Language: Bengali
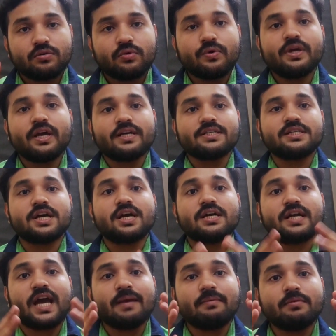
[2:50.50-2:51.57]
করে আসা
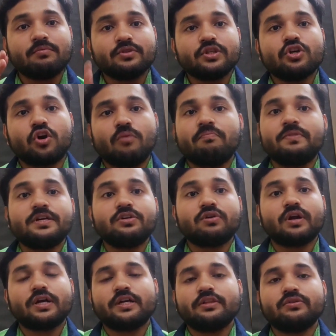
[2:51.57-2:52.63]
টাইমের মধ্যে কমপ্লিট
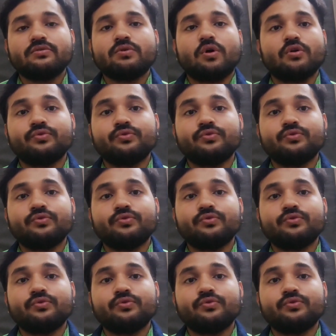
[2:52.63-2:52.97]
করা কিন্তু